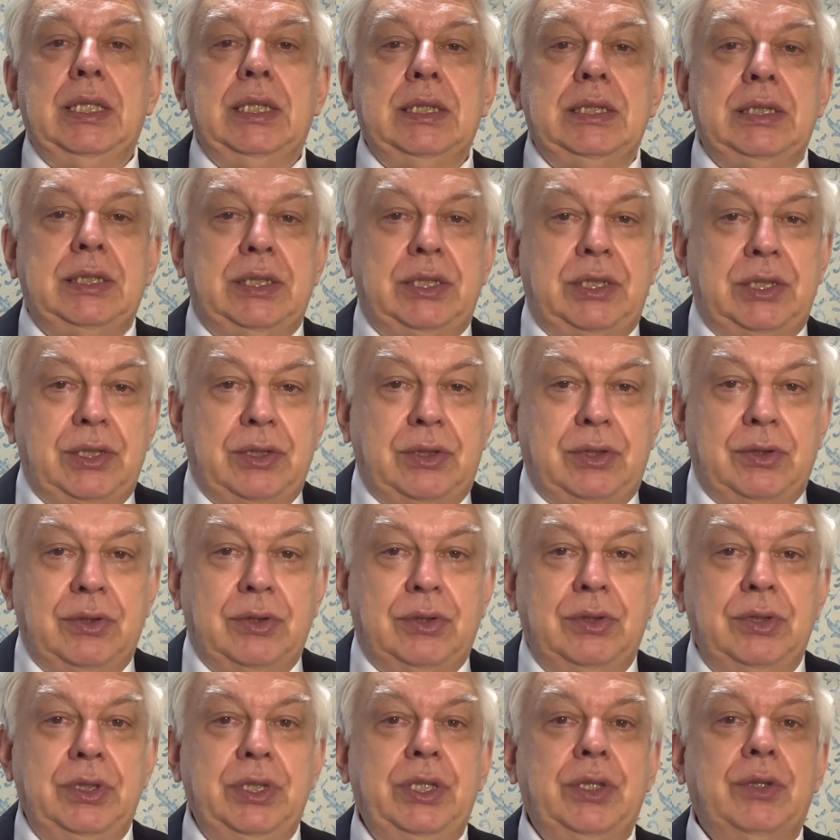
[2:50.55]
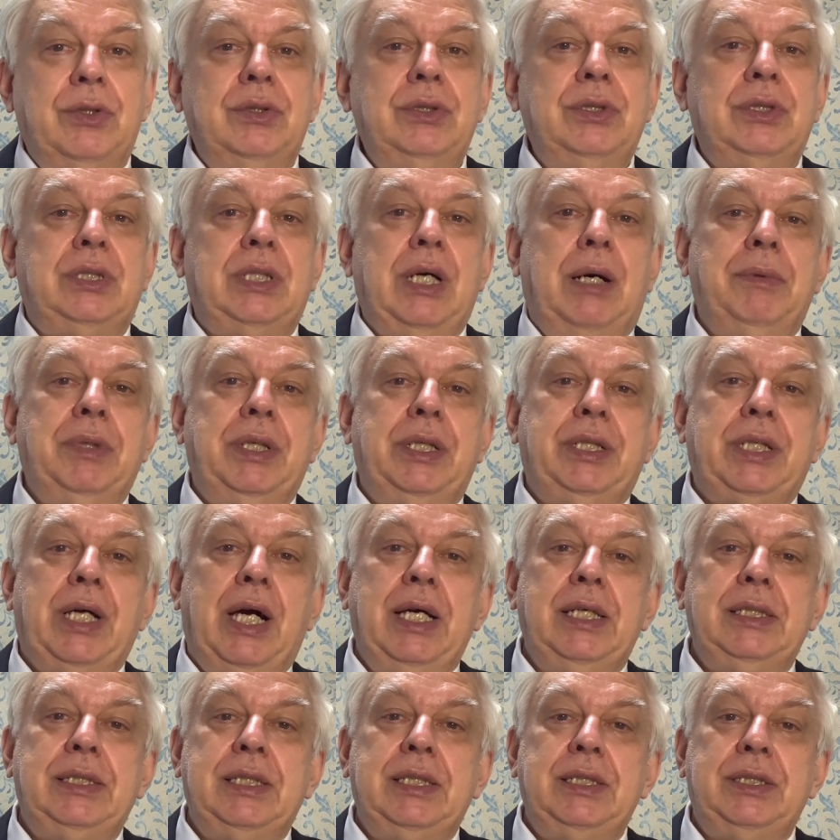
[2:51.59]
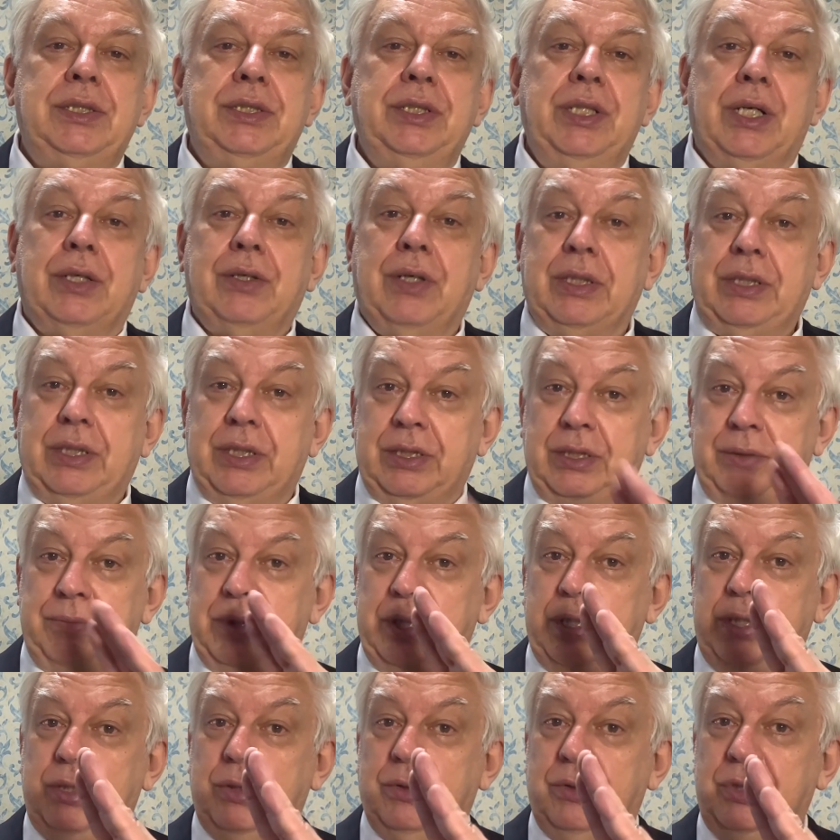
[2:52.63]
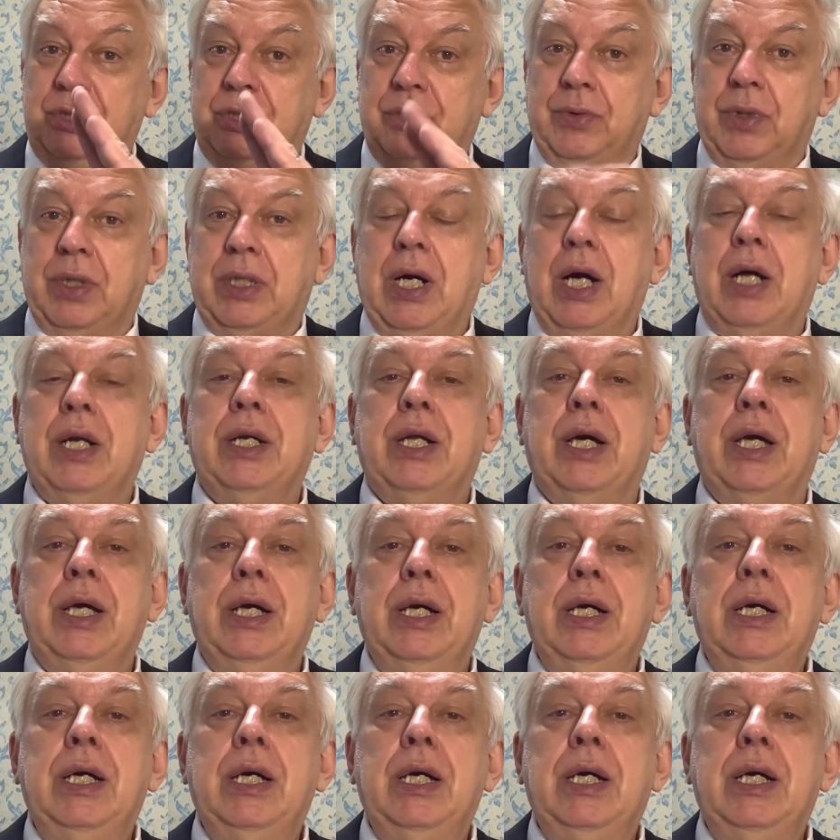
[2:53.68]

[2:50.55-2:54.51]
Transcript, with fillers: すごく日本のために大切に役立ったんですね日本人わかんない